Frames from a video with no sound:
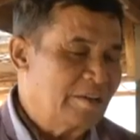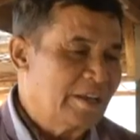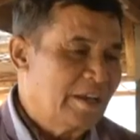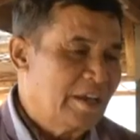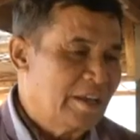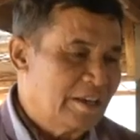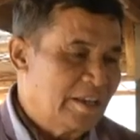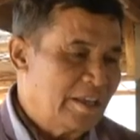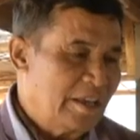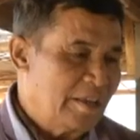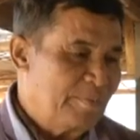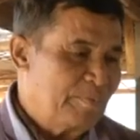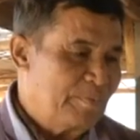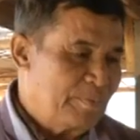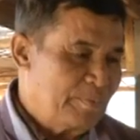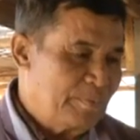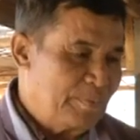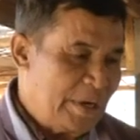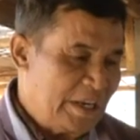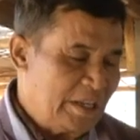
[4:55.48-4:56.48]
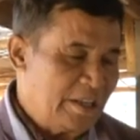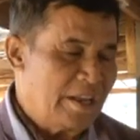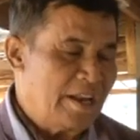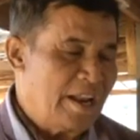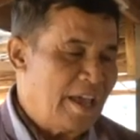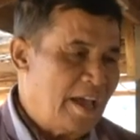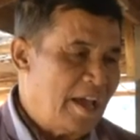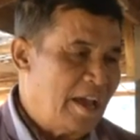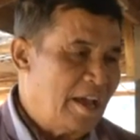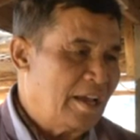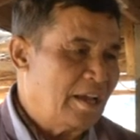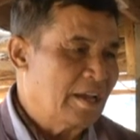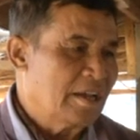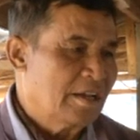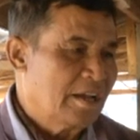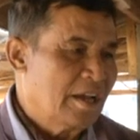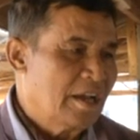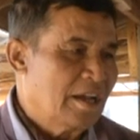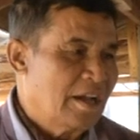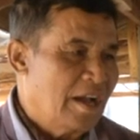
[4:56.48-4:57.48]
กันได้พัฒนา
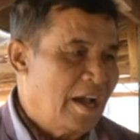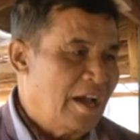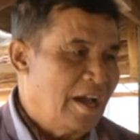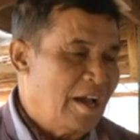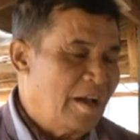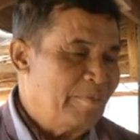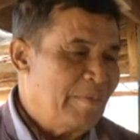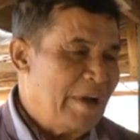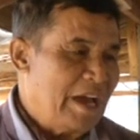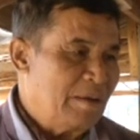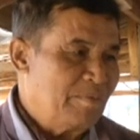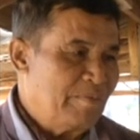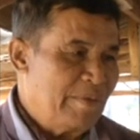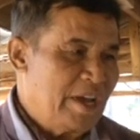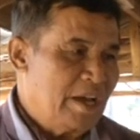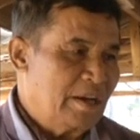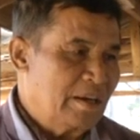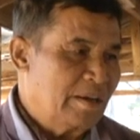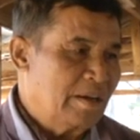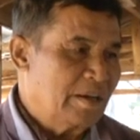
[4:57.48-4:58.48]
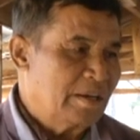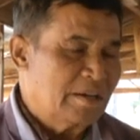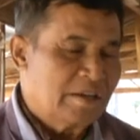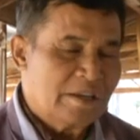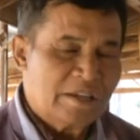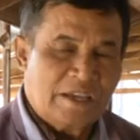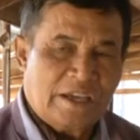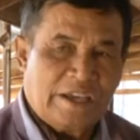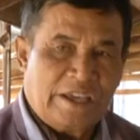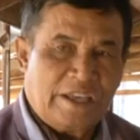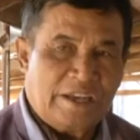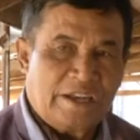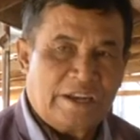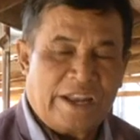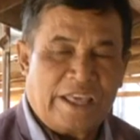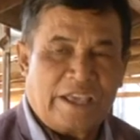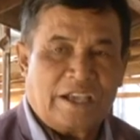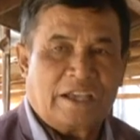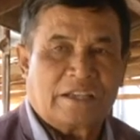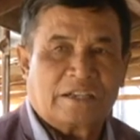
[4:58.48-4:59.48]
บ้านเมือง เห็น
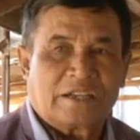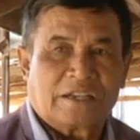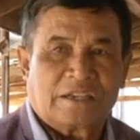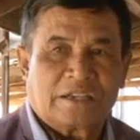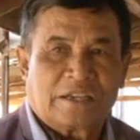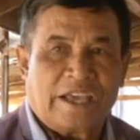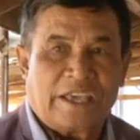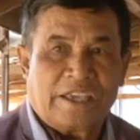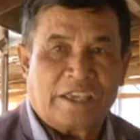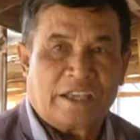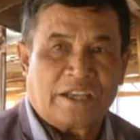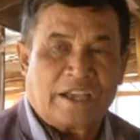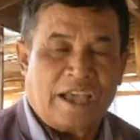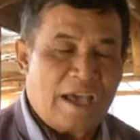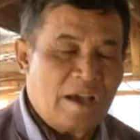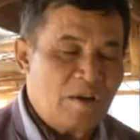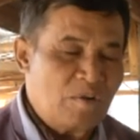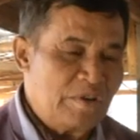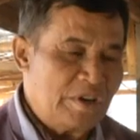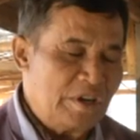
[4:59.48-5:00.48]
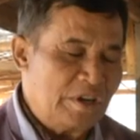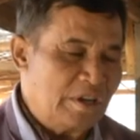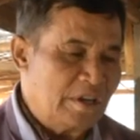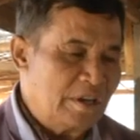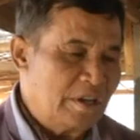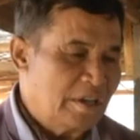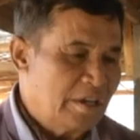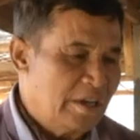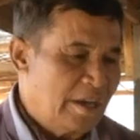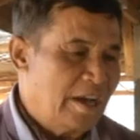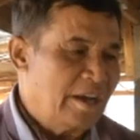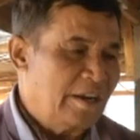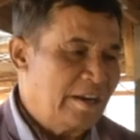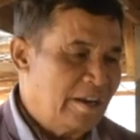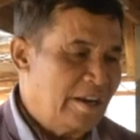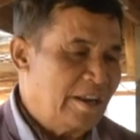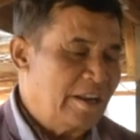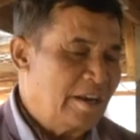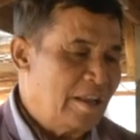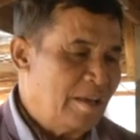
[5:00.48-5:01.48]
อะไรก็ให้ ก้าว ขึ้น
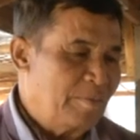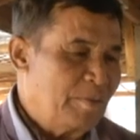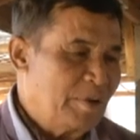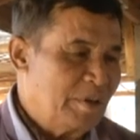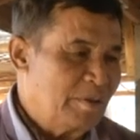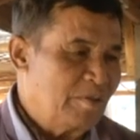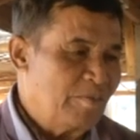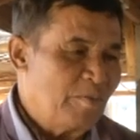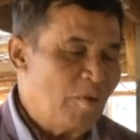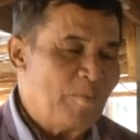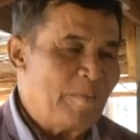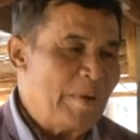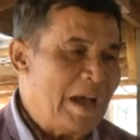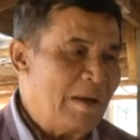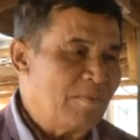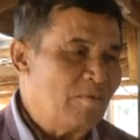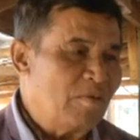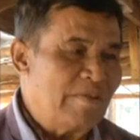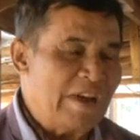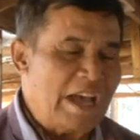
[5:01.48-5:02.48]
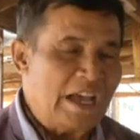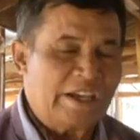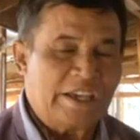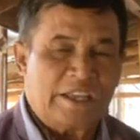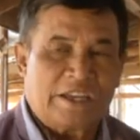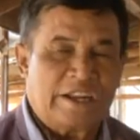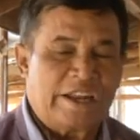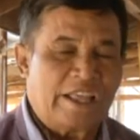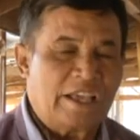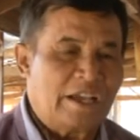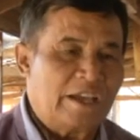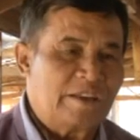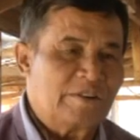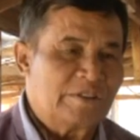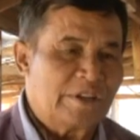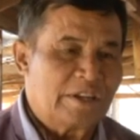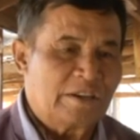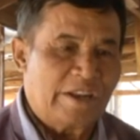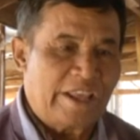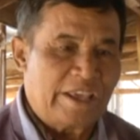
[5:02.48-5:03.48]
นั่นนั่นแหละคนบปาบวางเห็นอะไรกัน
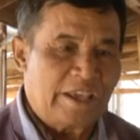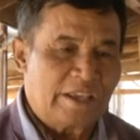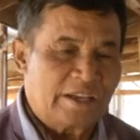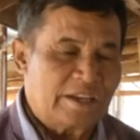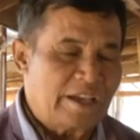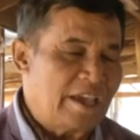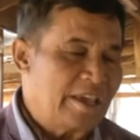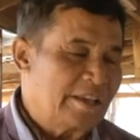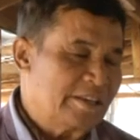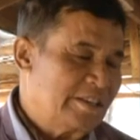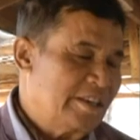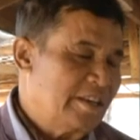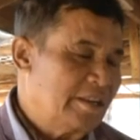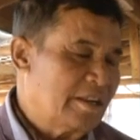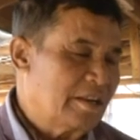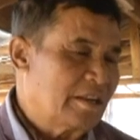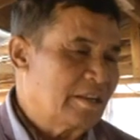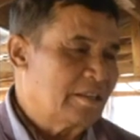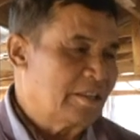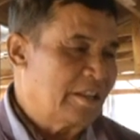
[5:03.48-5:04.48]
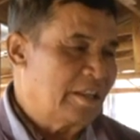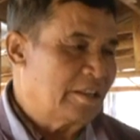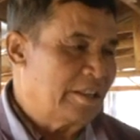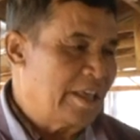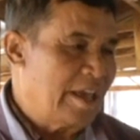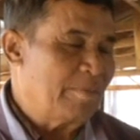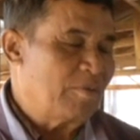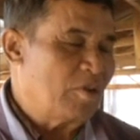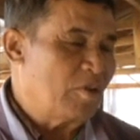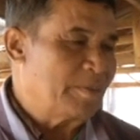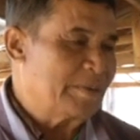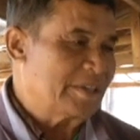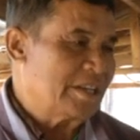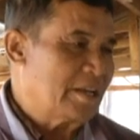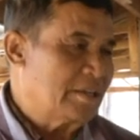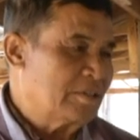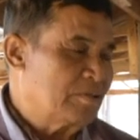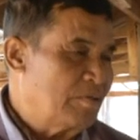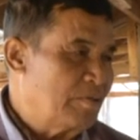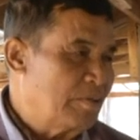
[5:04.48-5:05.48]
ได้ไกลชิดติดแถบกับ ประ
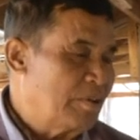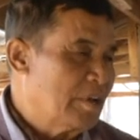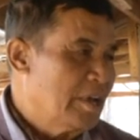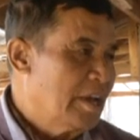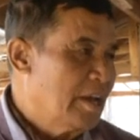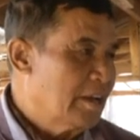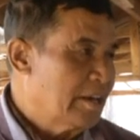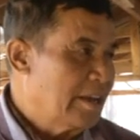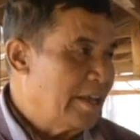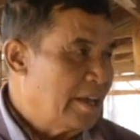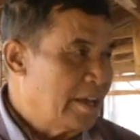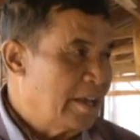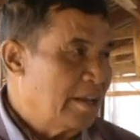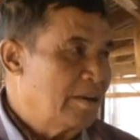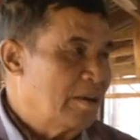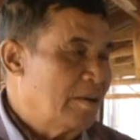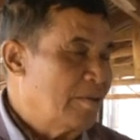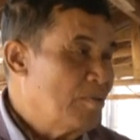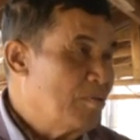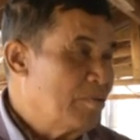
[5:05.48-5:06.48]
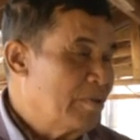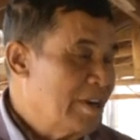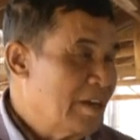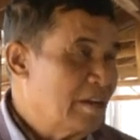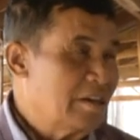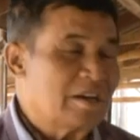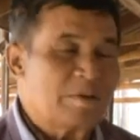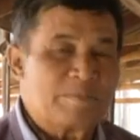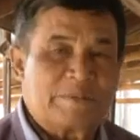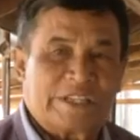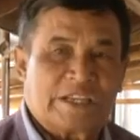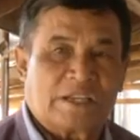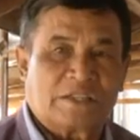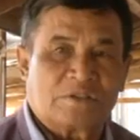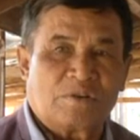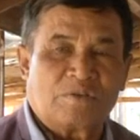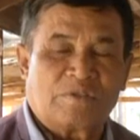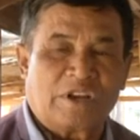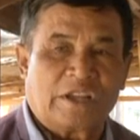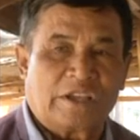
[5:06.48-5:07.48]
ชาชนได้ลงเลิกกับ ประชา
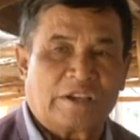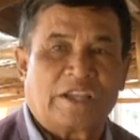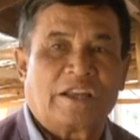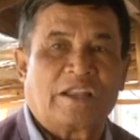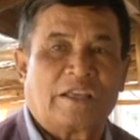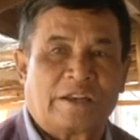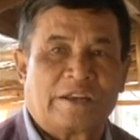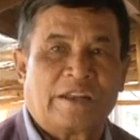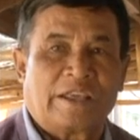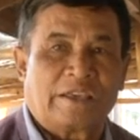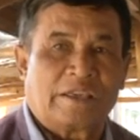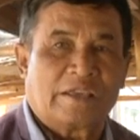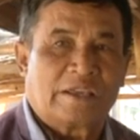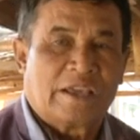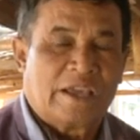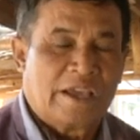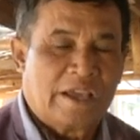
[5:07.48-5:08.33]
ชนแล้วก็ได้